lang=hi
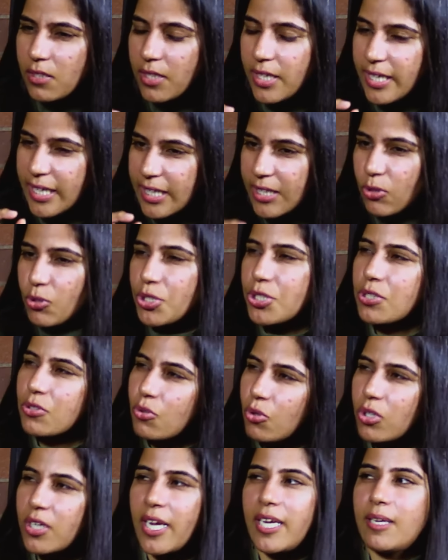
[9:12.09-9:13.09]
एक क्वेश्चन
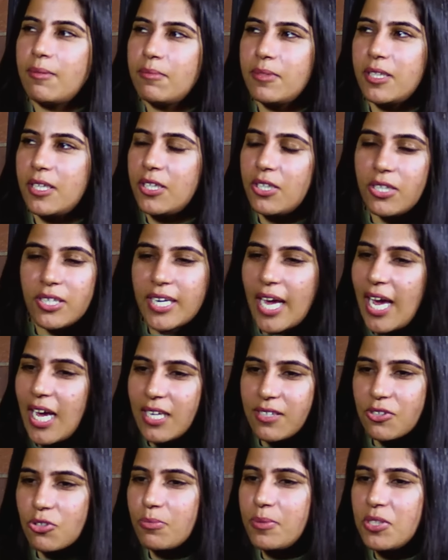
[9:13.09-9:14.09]
को टाइम दें इट
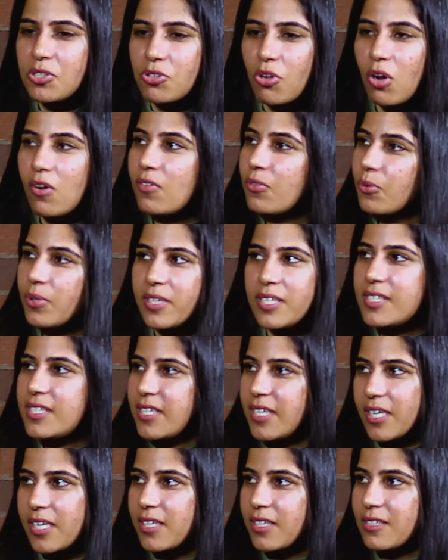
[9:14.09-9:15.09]
हैज़ टू बी सॉल्व विद इन
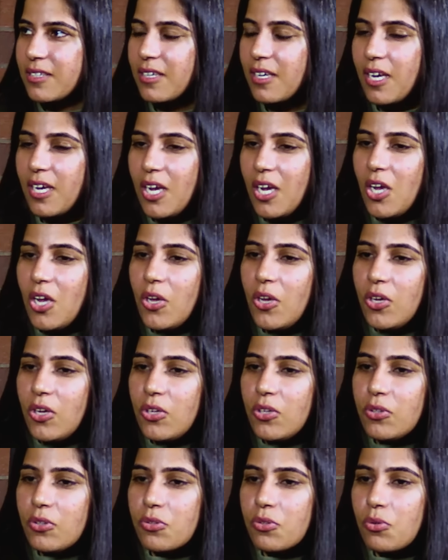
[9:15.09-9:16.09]
सेकेंड्स
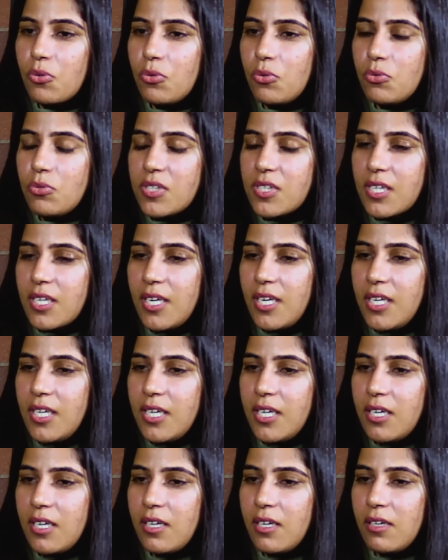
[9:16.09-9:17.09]
तो उसके
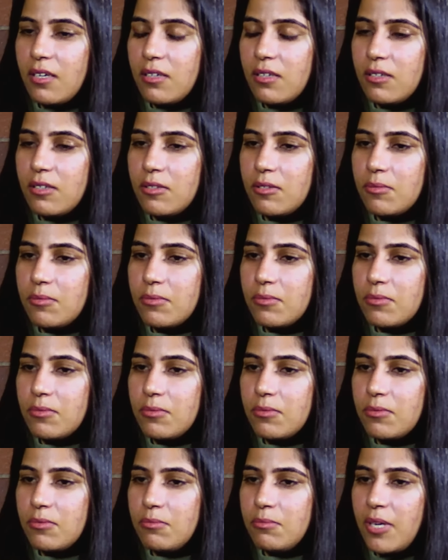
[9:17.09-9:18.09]
लिए
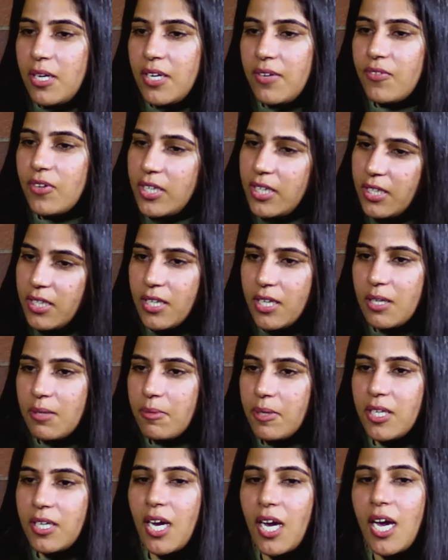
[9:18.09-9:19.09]
मैंने वही डेढ़
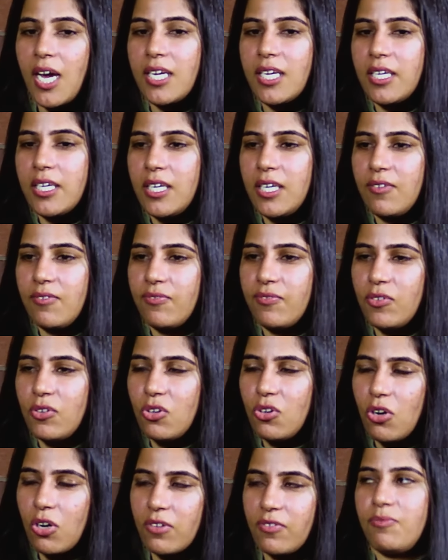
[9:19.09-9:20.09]
महीना आई गेव
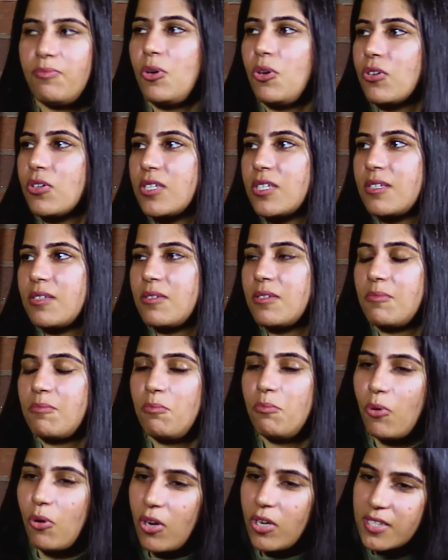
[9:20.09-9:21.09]
लॉर्ड ऑफ मॉक्स
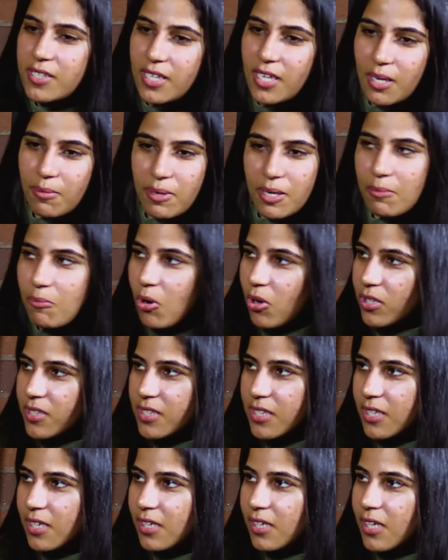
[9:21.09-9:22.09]
बहुत सारे मैंने मॉक्स
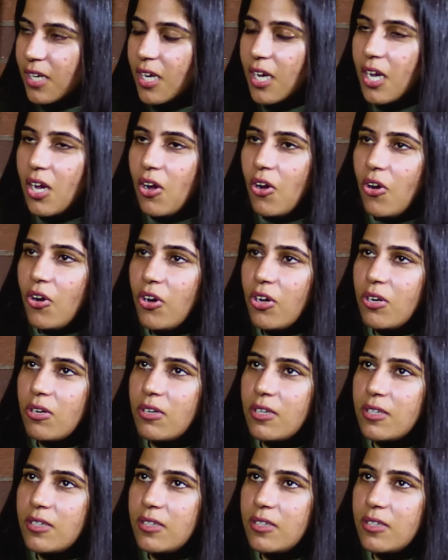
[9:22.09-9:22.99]
दिए और